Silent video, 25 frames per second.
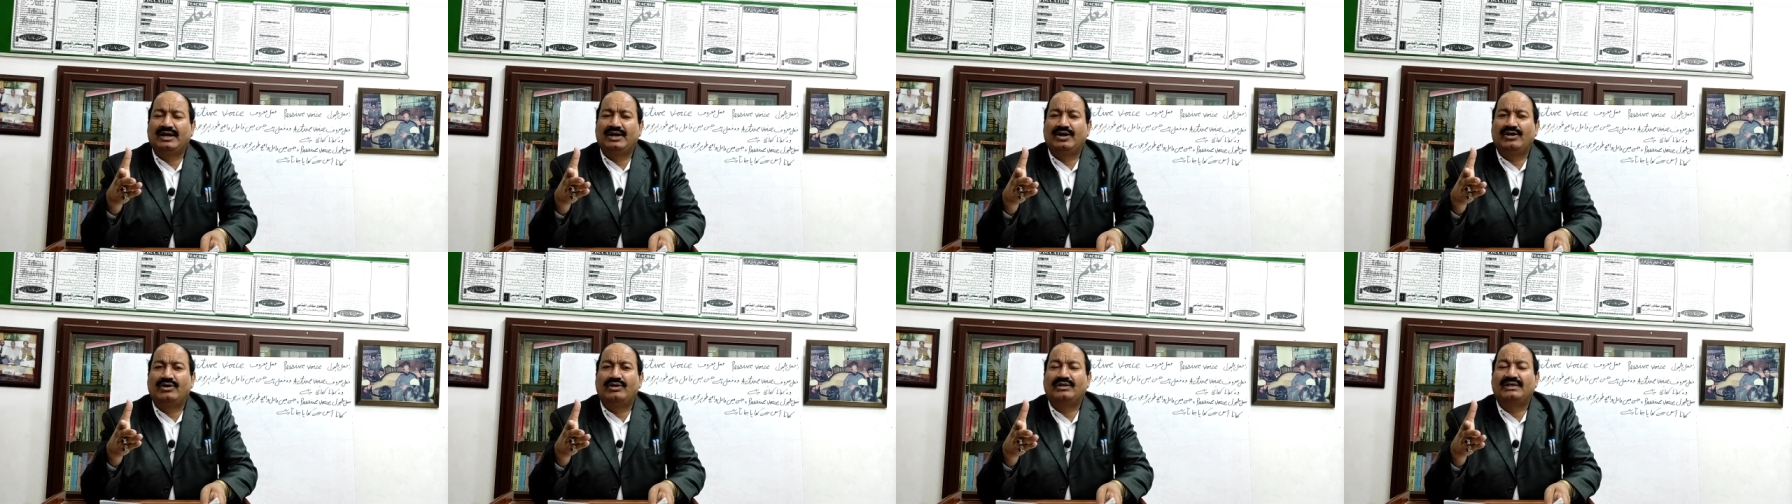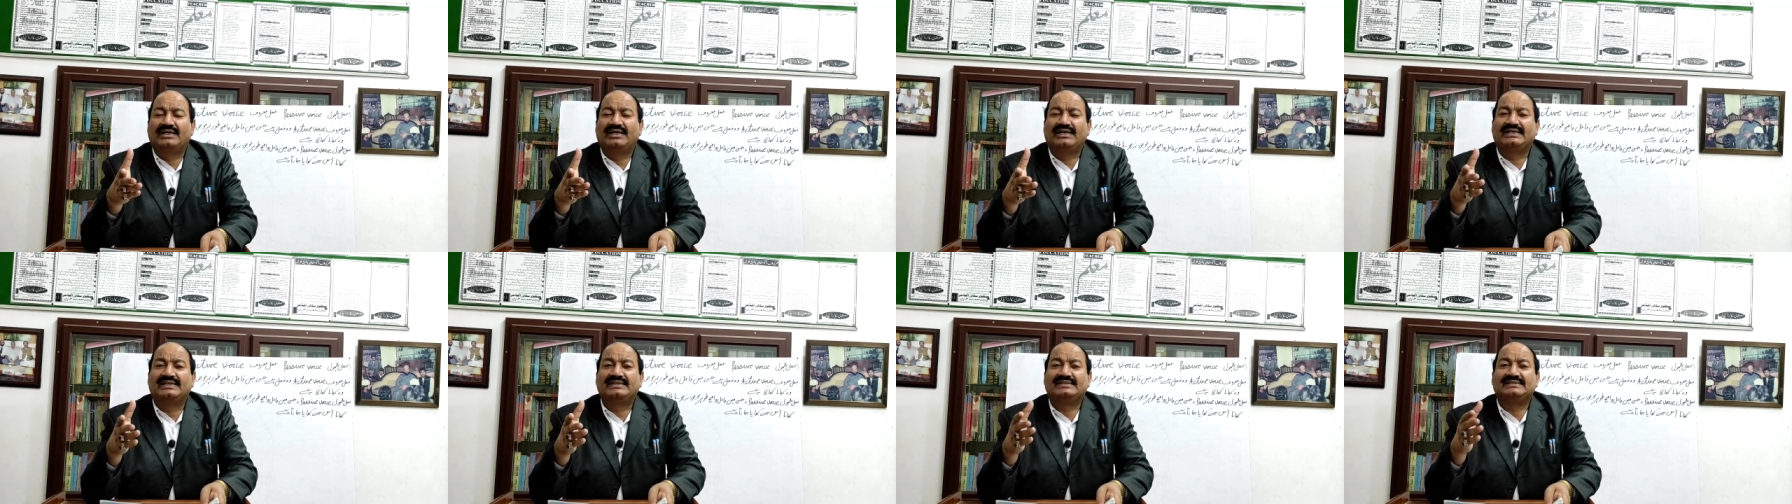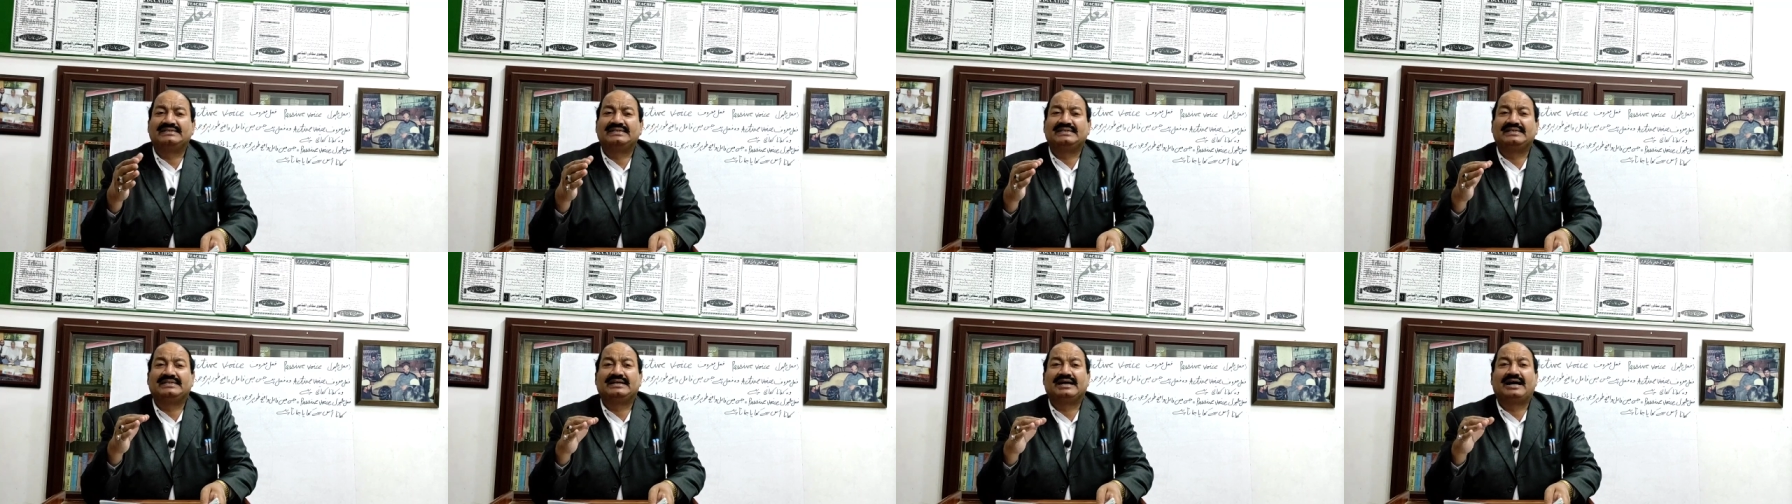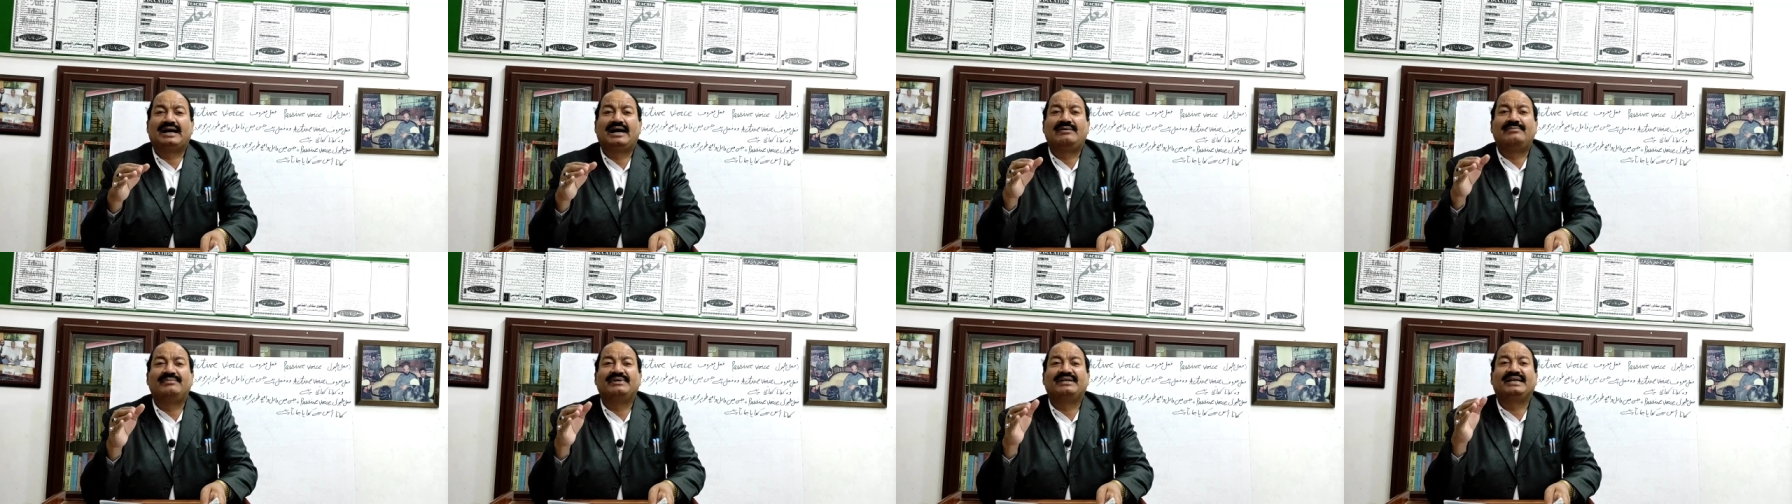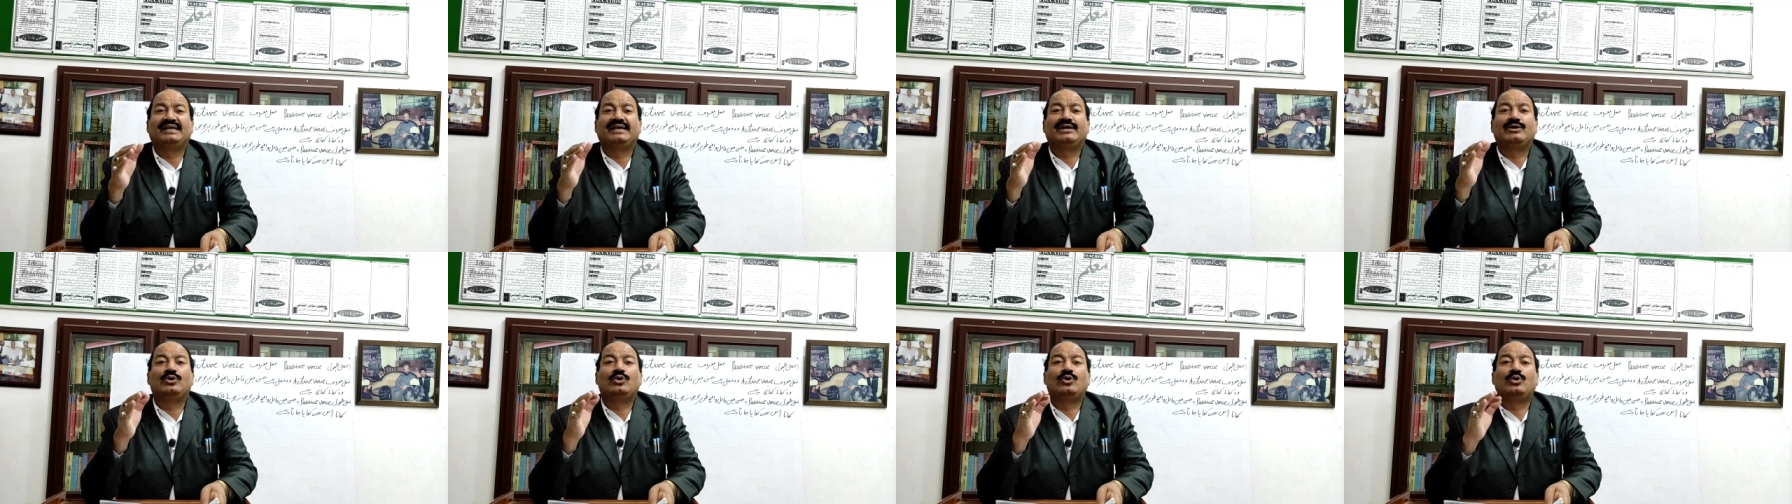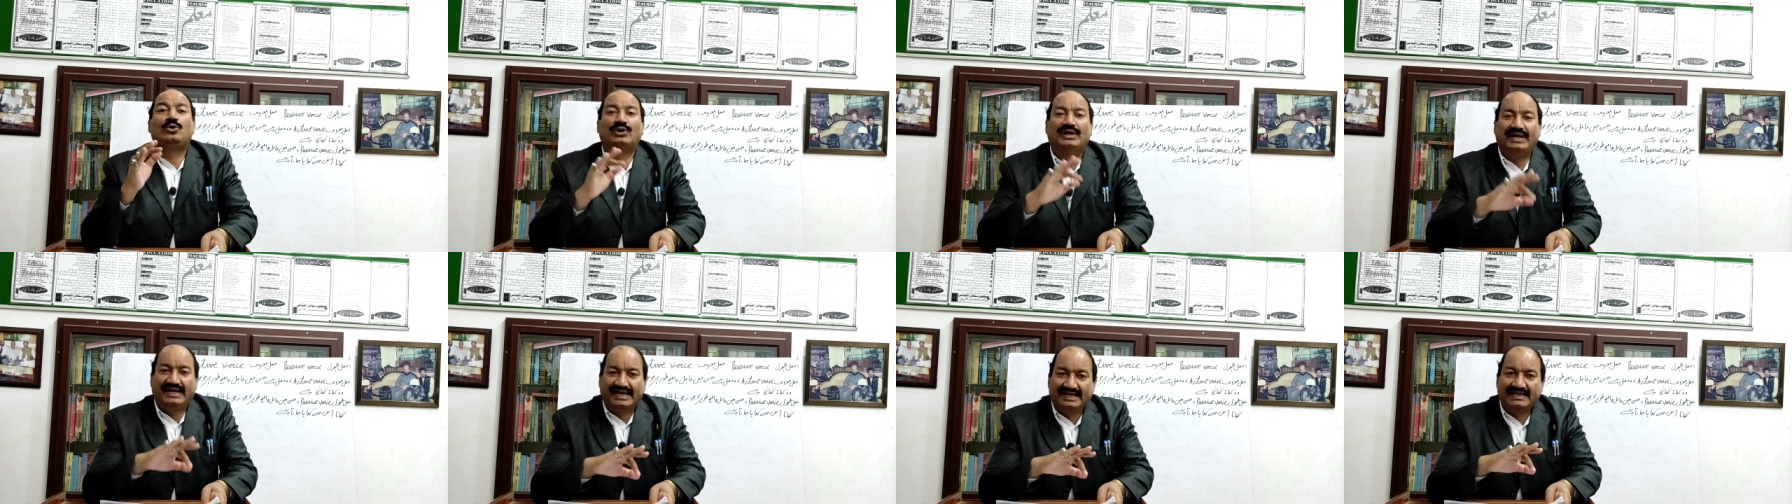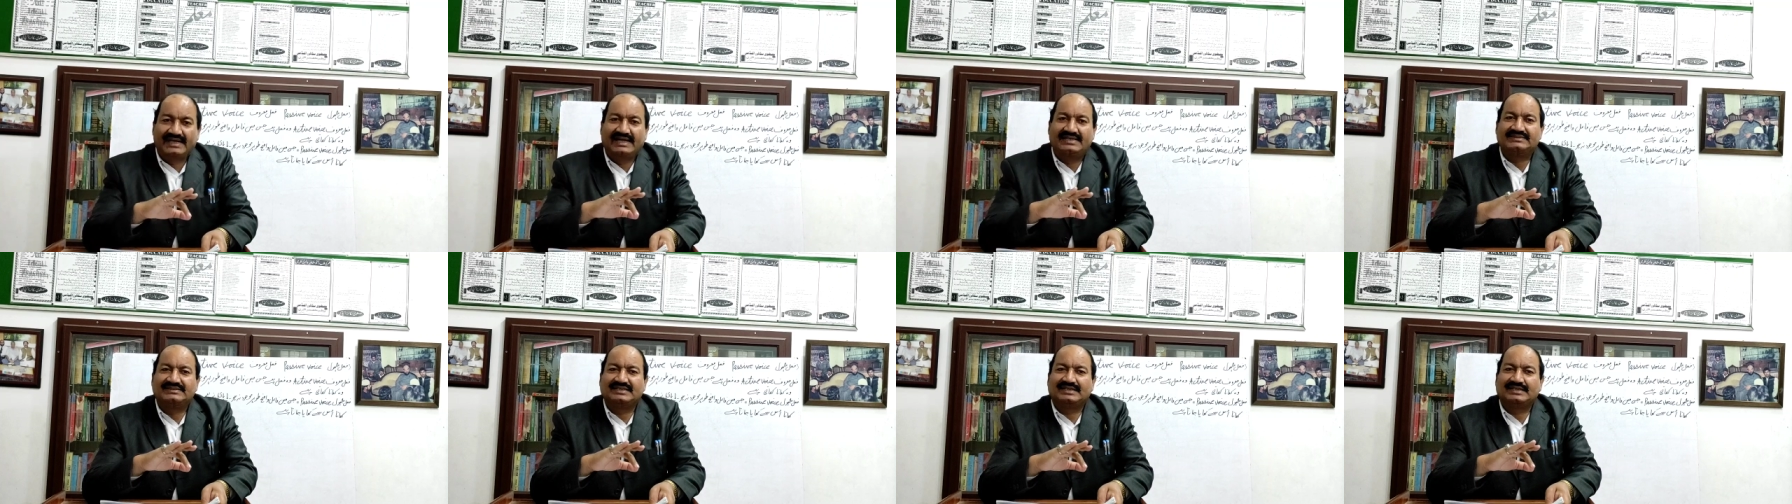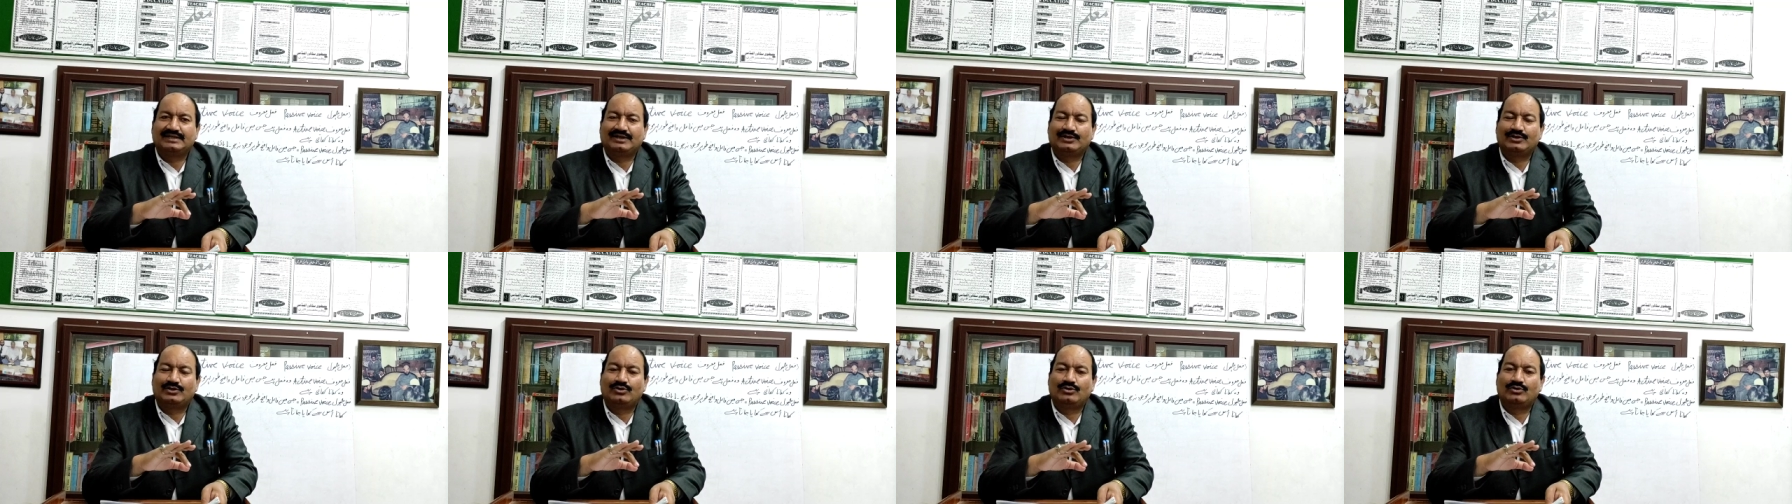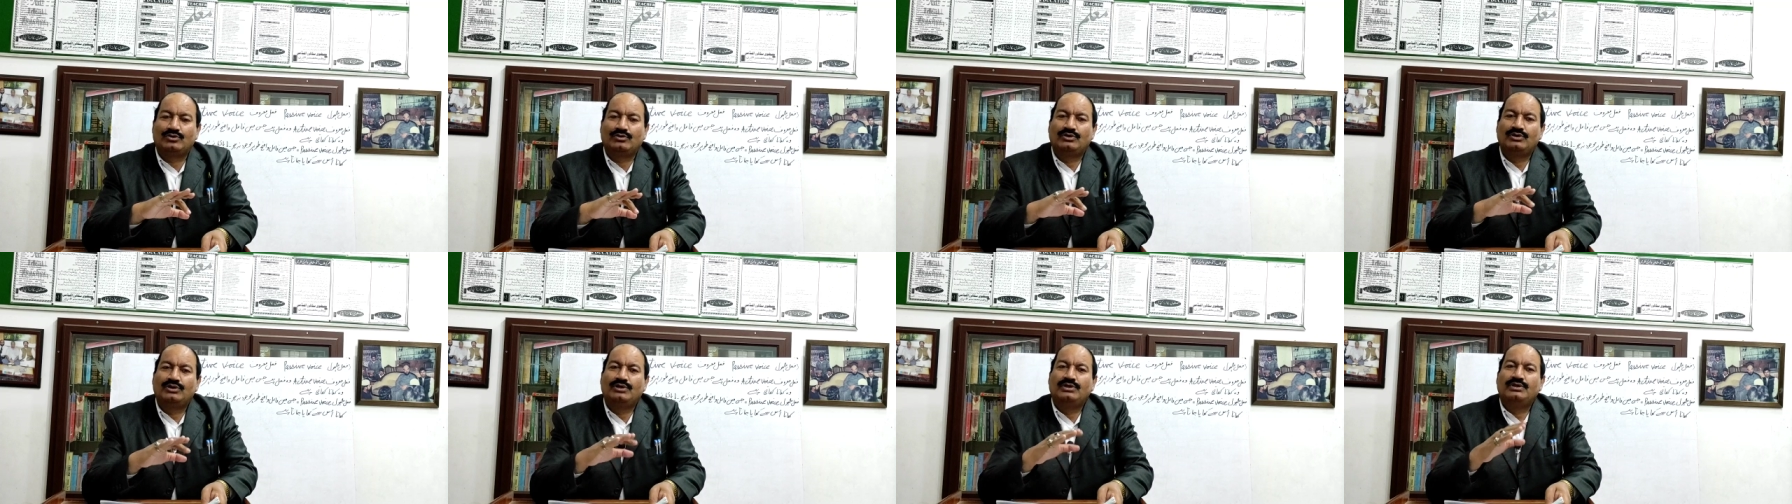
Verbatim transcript: और अगर किसी काम के होने का जिक्र हो